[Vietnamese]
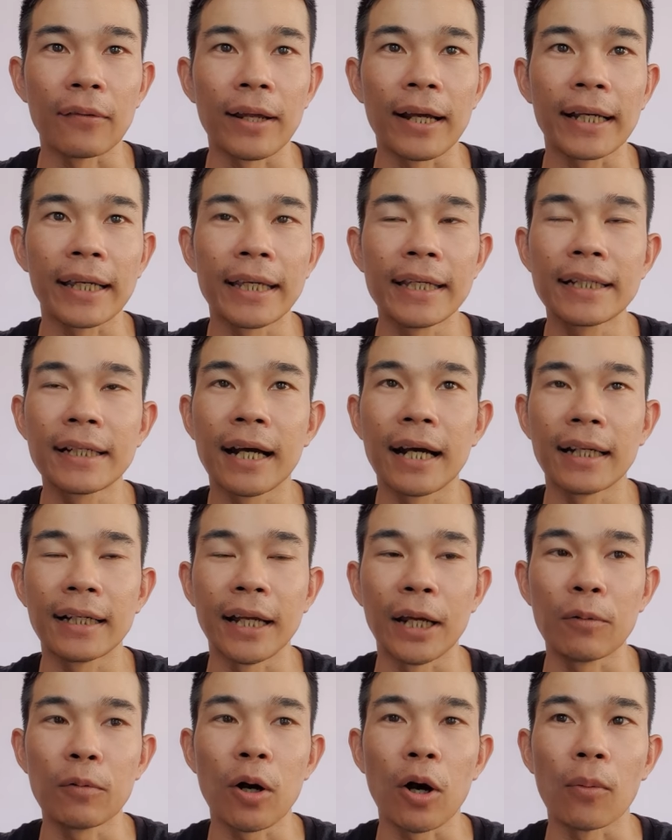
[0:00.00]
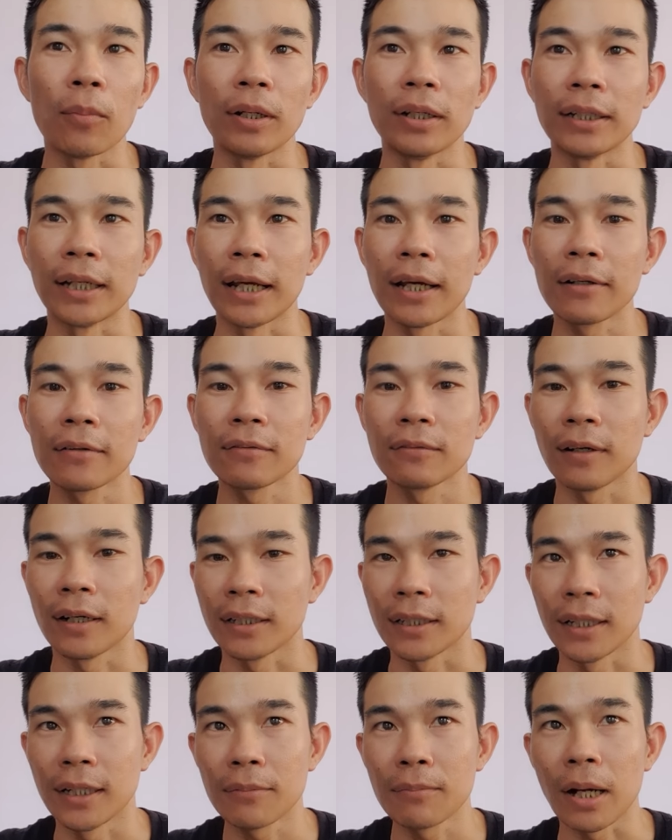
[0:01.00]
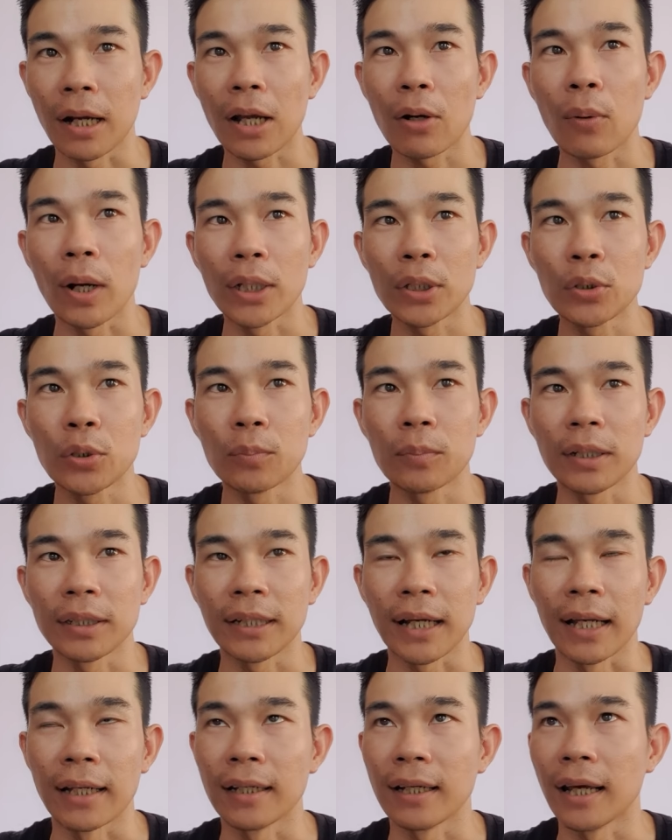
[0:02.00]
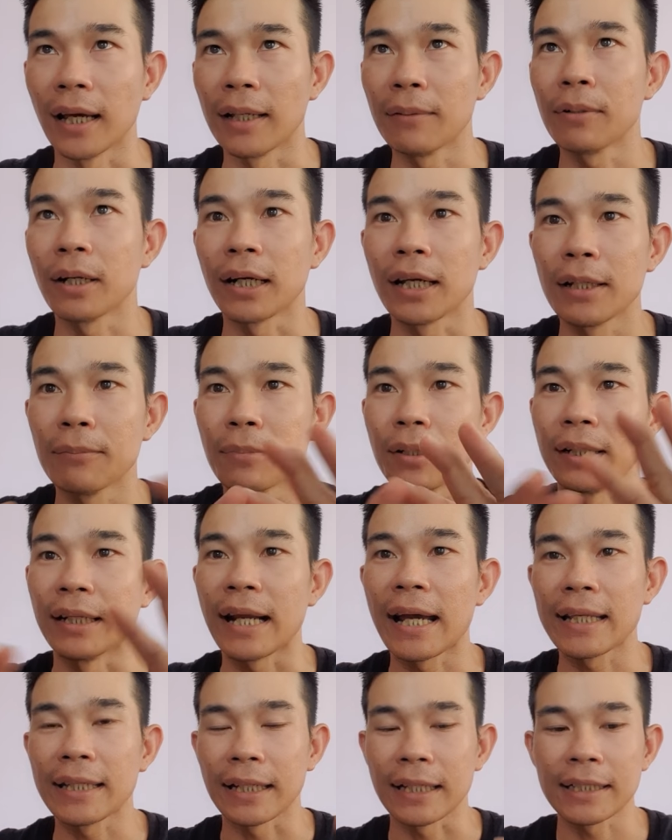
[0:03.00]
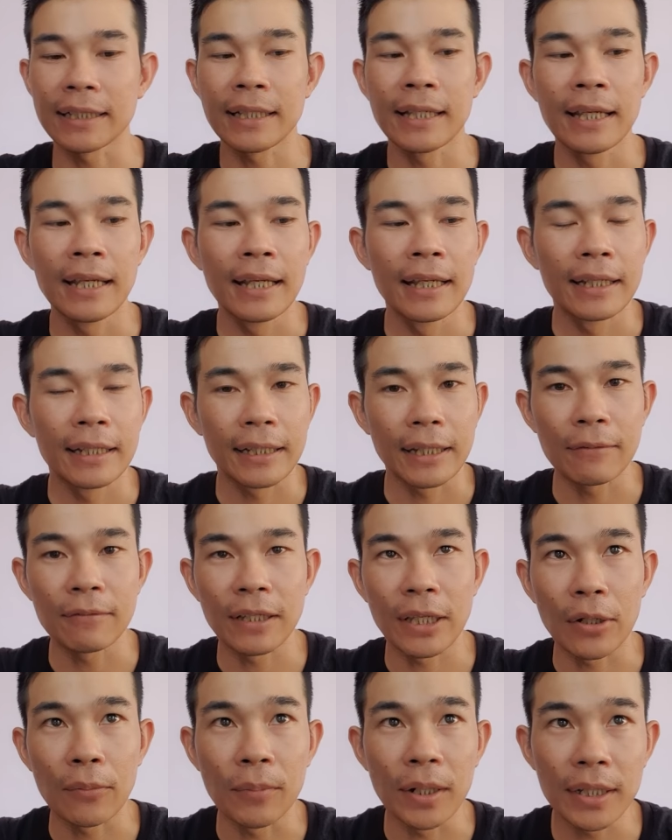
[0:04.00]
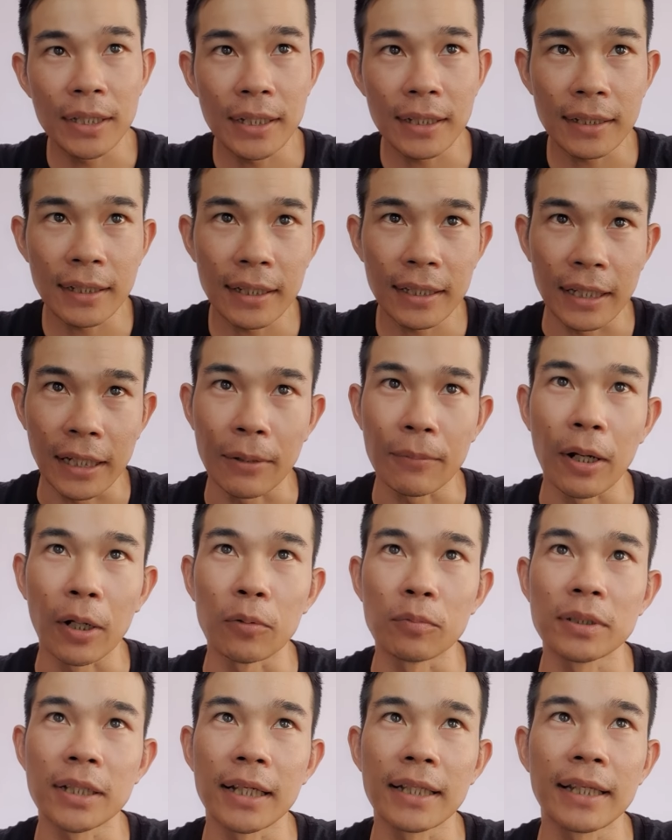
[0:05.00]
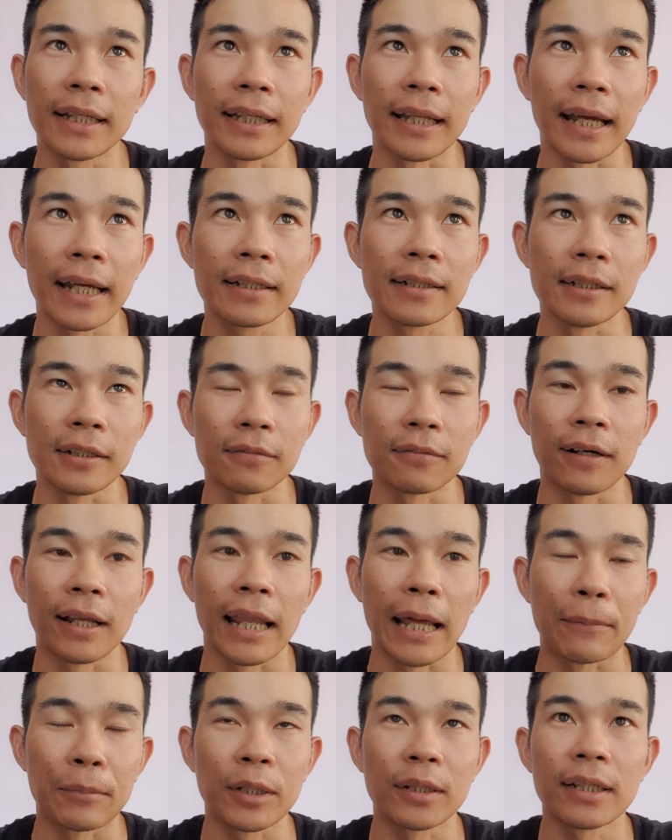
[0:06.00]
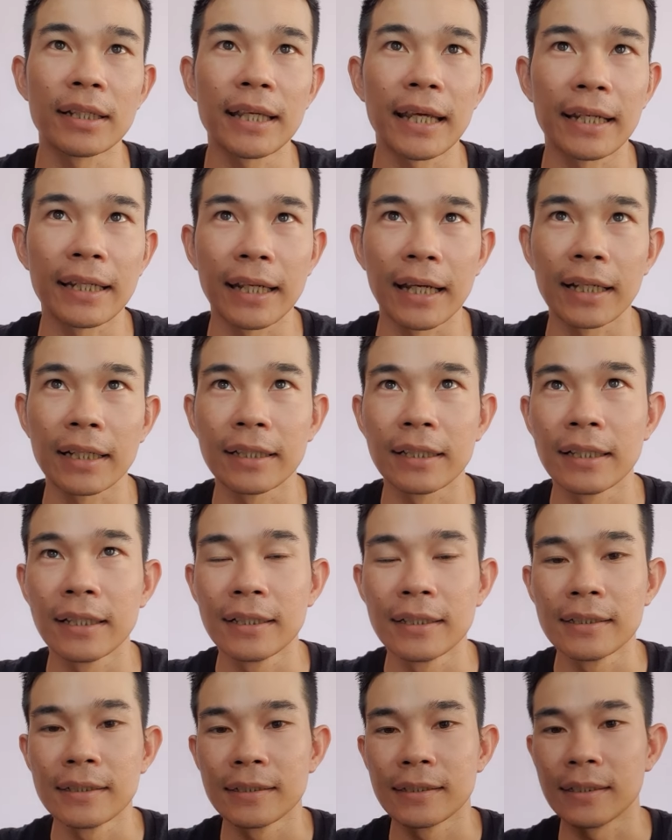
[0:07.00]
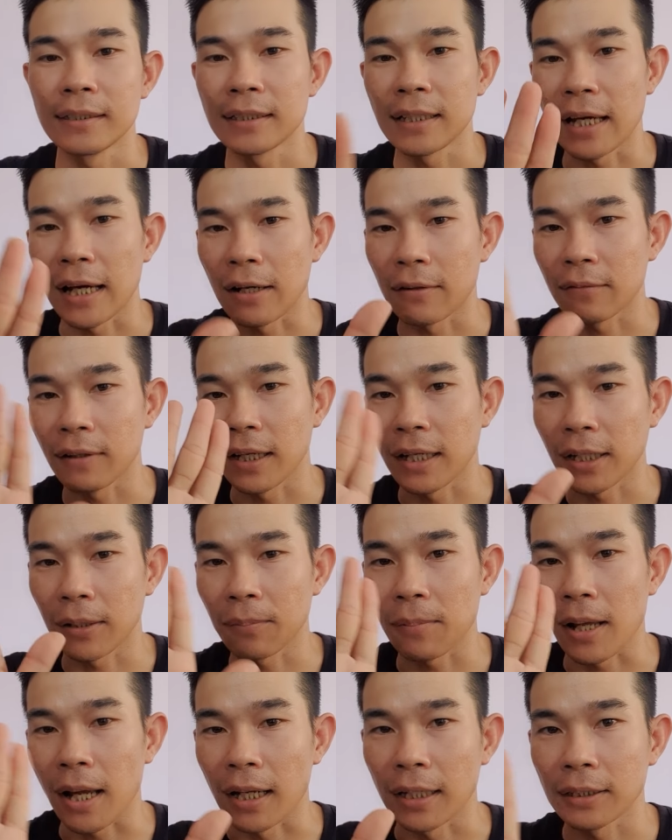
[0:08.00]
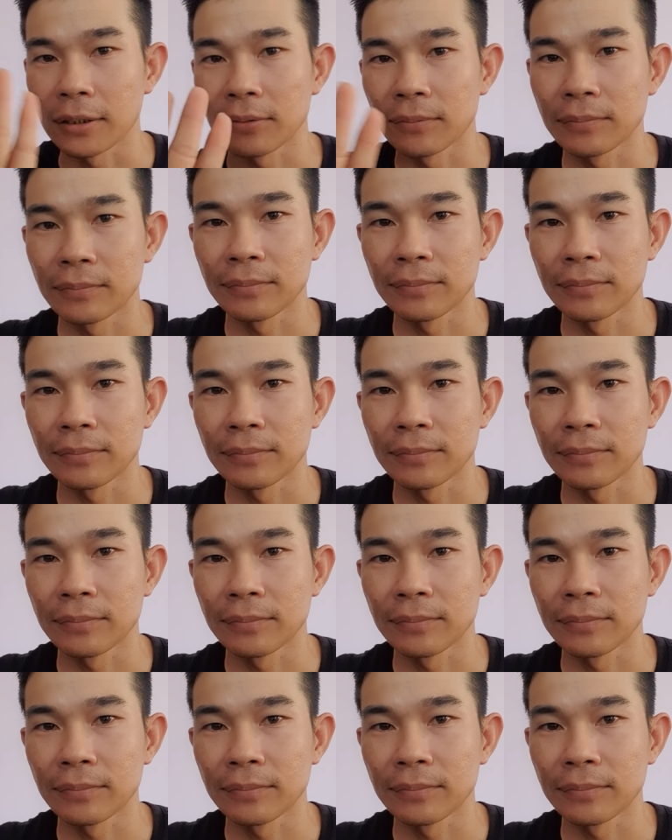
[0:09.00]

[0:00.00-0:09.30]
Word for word: đăng ký kênh để ủng hộ mình nha và nhớ bật cái quả chuông bên cạnh để mà khi mình ra những cái cái video mới nhất á, thì các bạn cũng sẽ nhìn thấy được và làm cho nó nhanh nha xin chào và hẹn gặp lại